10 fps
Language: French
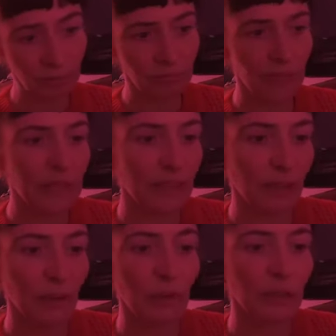qui à
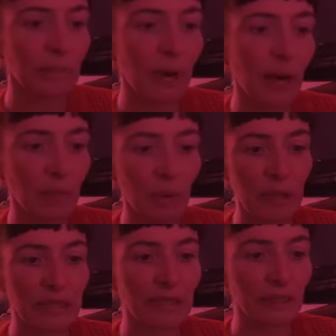notre départ
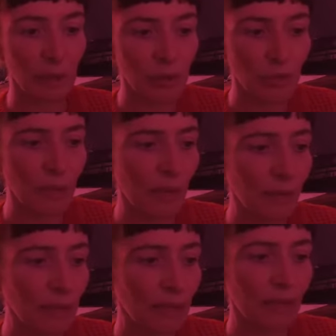promettait d'être superbe,
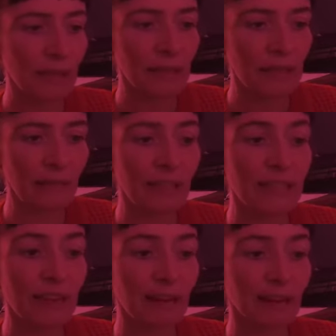
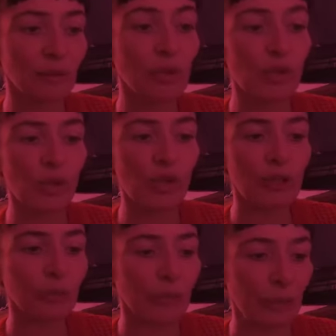s'avisa de changer
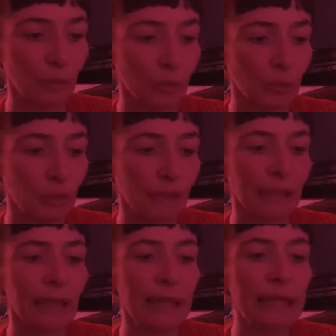tout à coup,
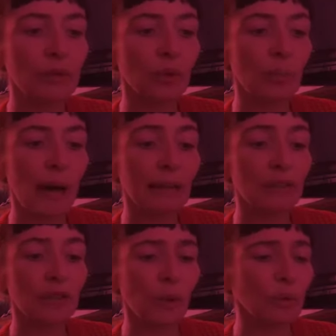et il tomba
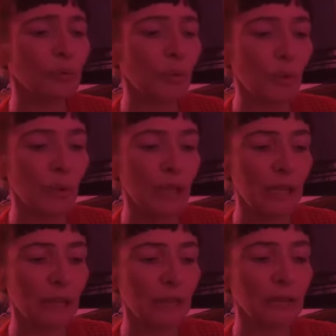tant de pluie
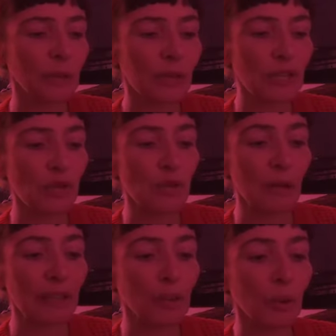que les
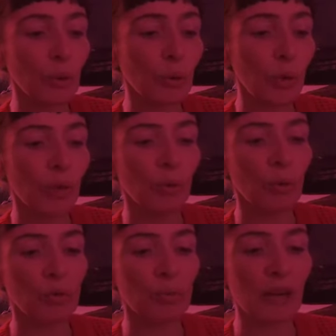chemins creux où
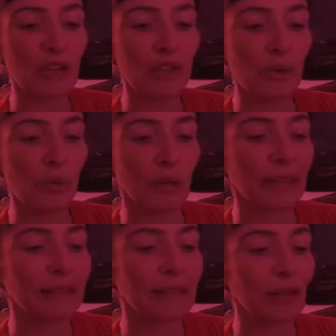nous marchions
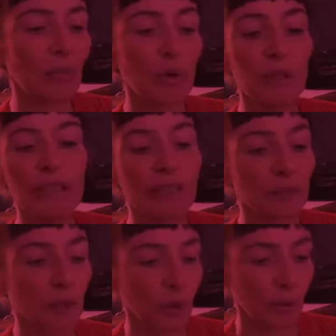était comme le lit d'un torrent.